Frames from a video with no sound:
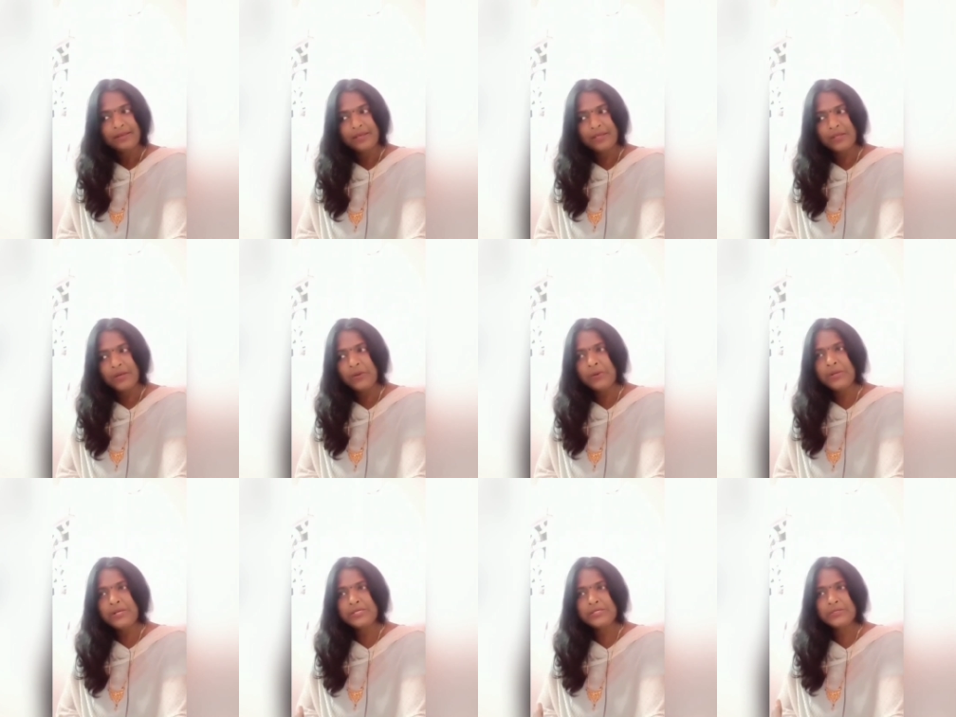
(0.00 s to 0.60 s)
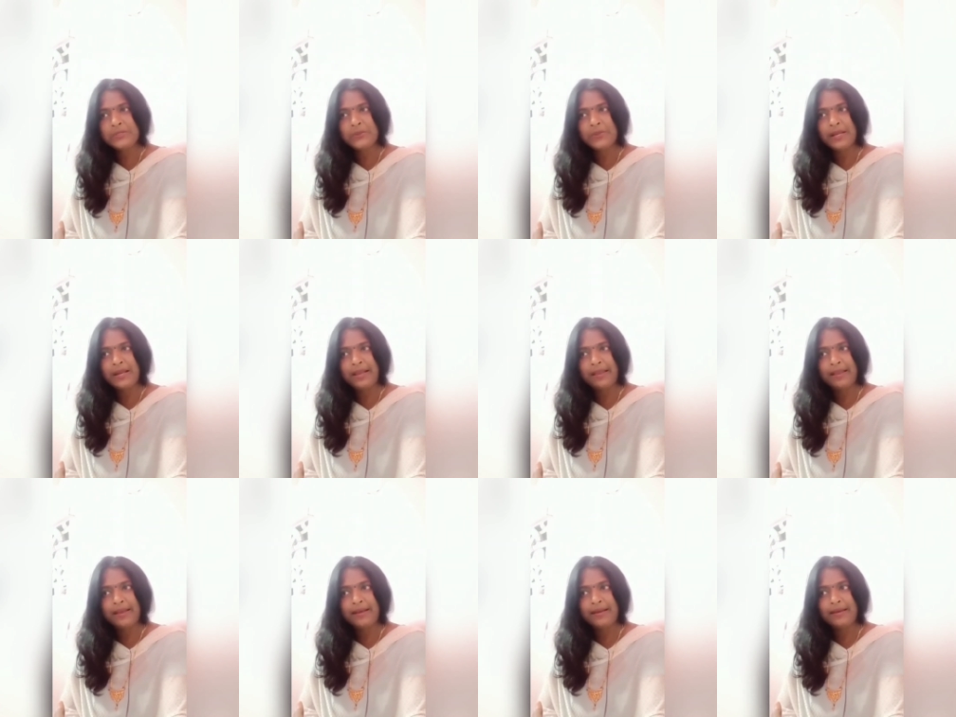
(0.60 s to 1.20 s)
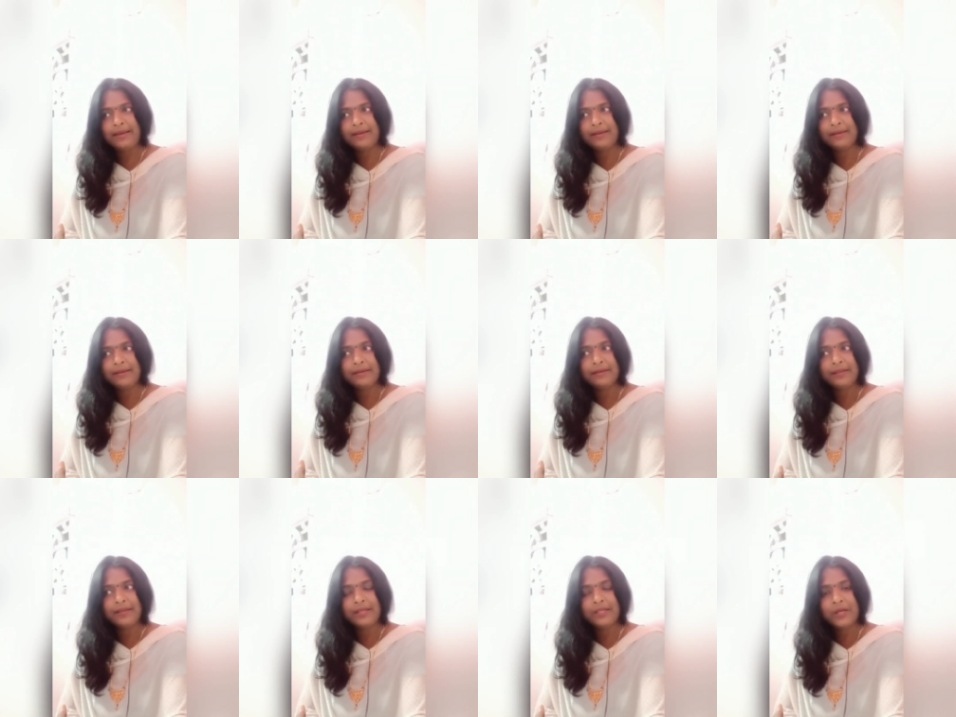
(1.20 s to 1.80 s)
ஏதோ ஒரு சூழ்நிலையால
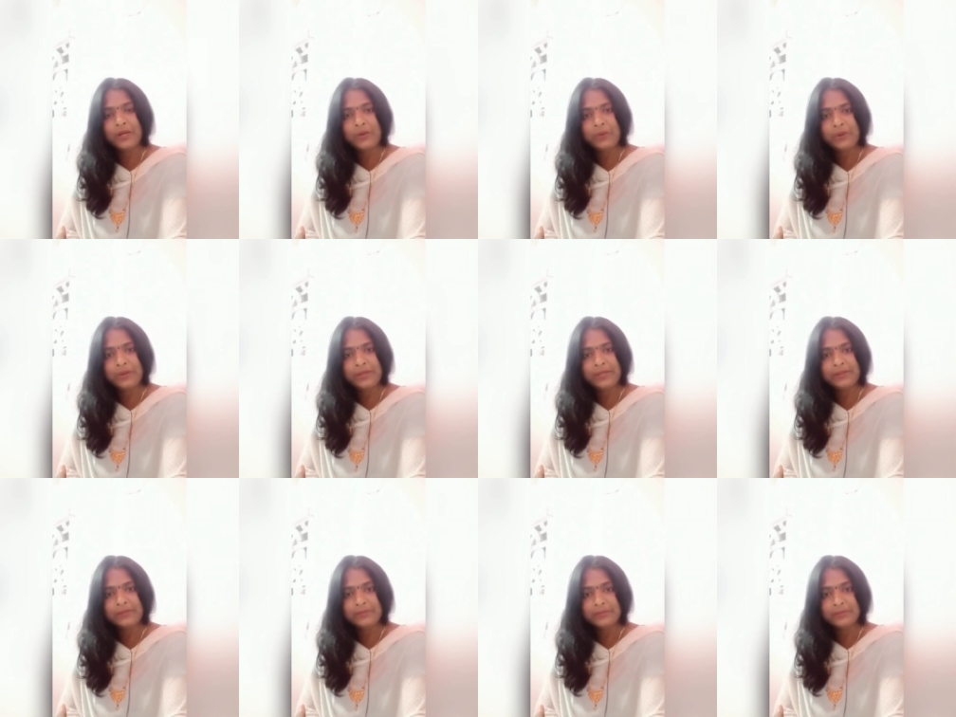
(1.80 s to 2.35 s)
ஏதோ ஒரு